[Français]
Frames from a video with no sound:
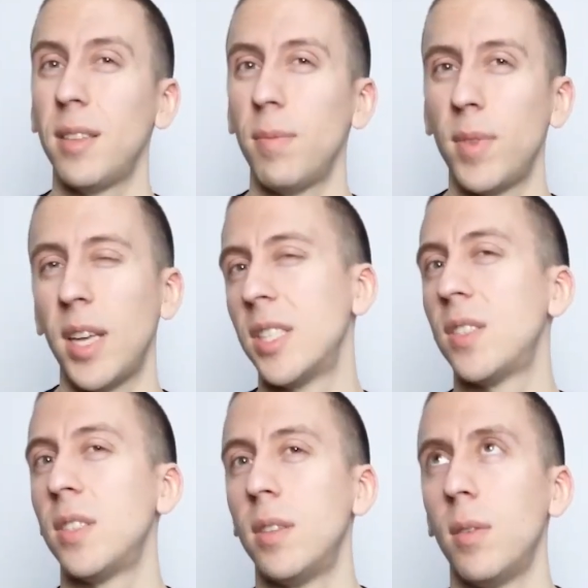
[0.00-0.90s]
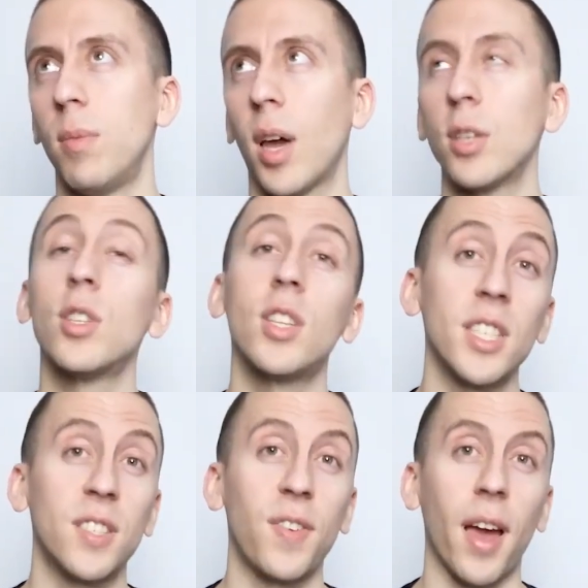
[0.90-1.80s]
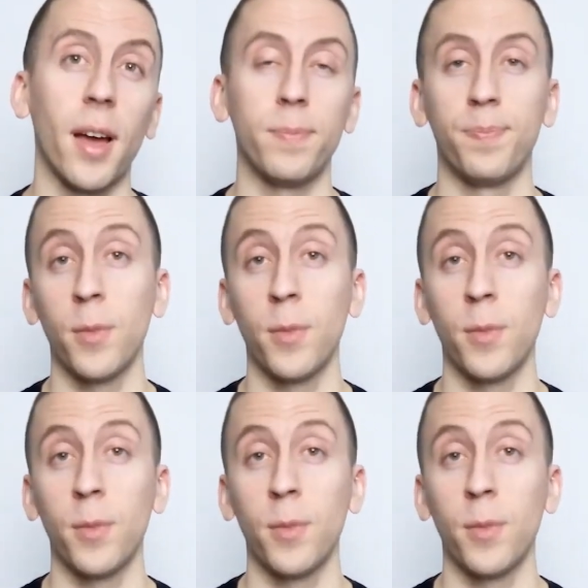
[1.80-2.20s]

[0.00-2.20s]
des, résultats différents.